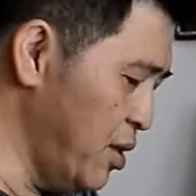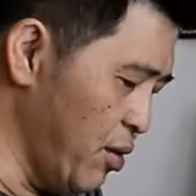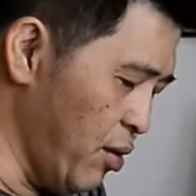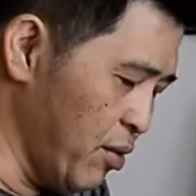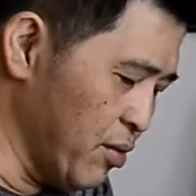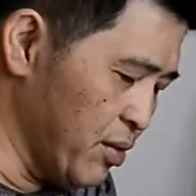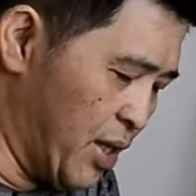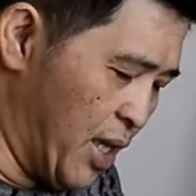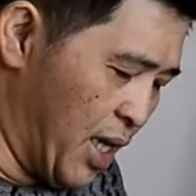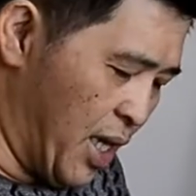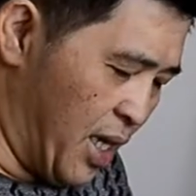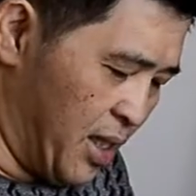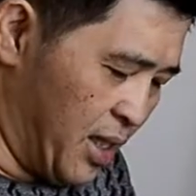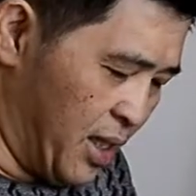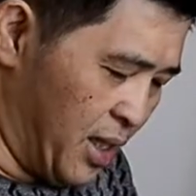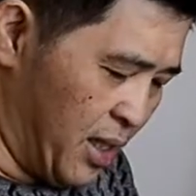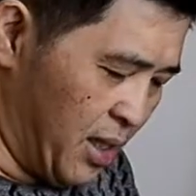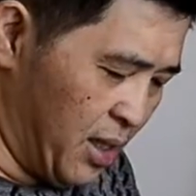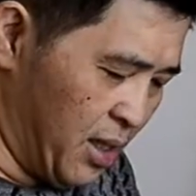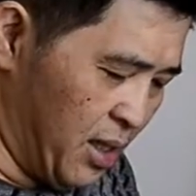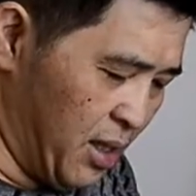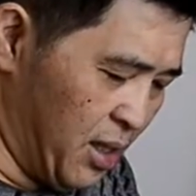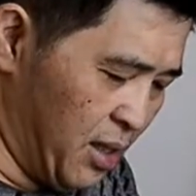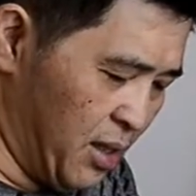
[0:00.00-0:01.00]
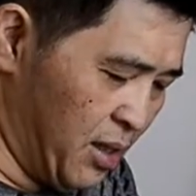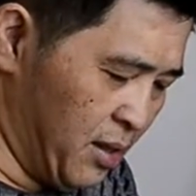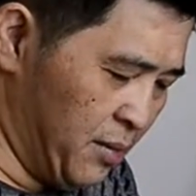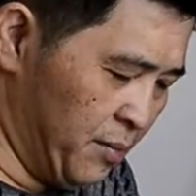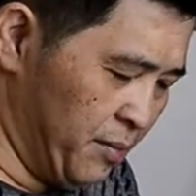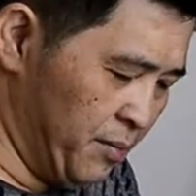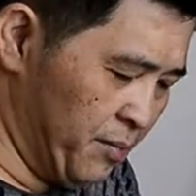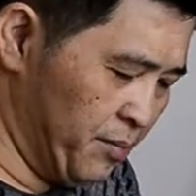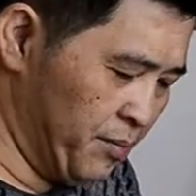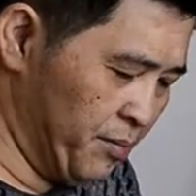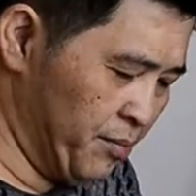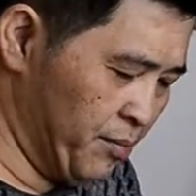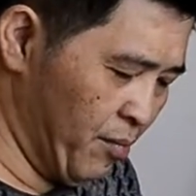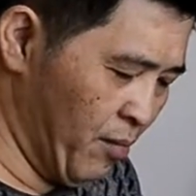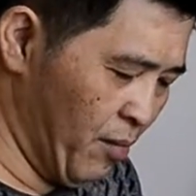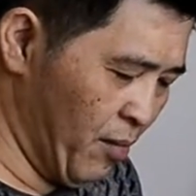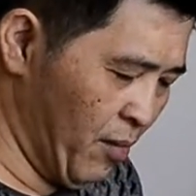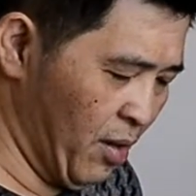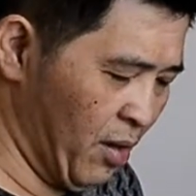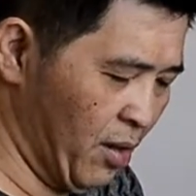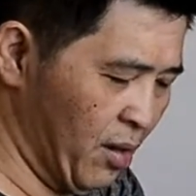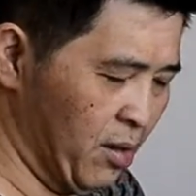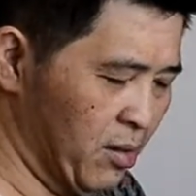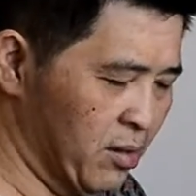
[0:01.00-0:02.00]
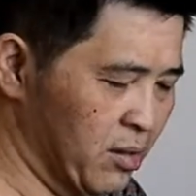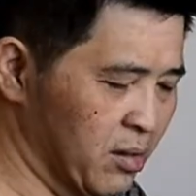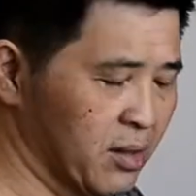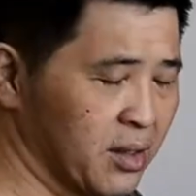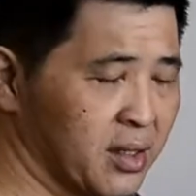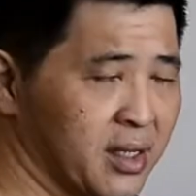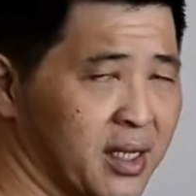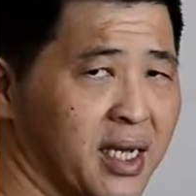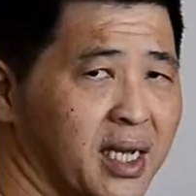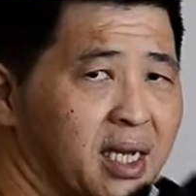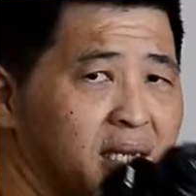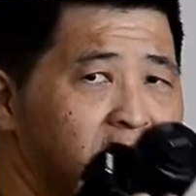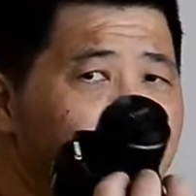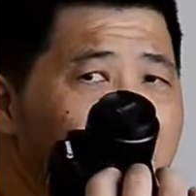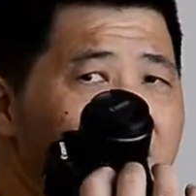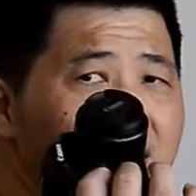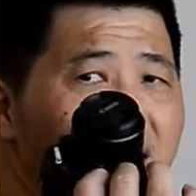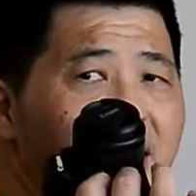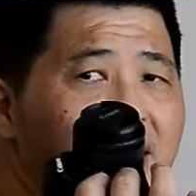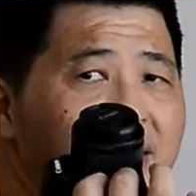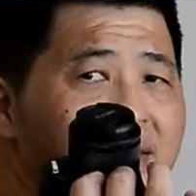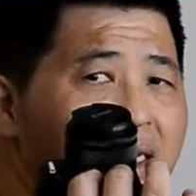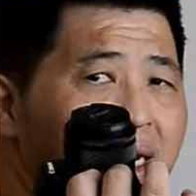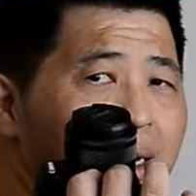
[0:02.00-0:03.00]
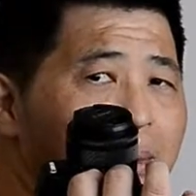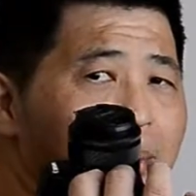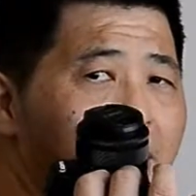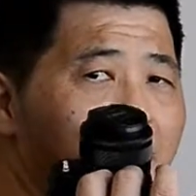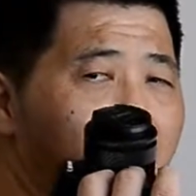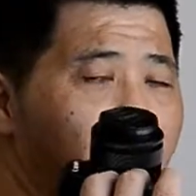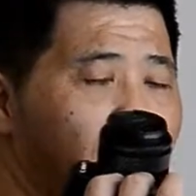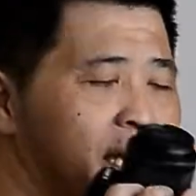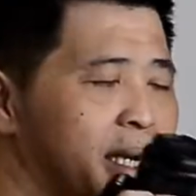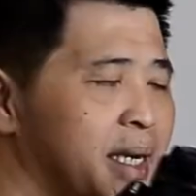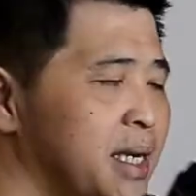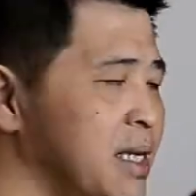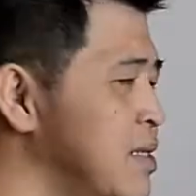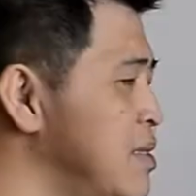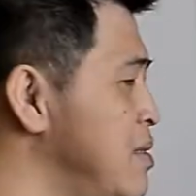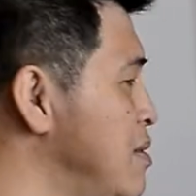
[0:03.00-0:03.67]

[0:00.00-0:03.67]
用他的 Kiss Lens 来拍，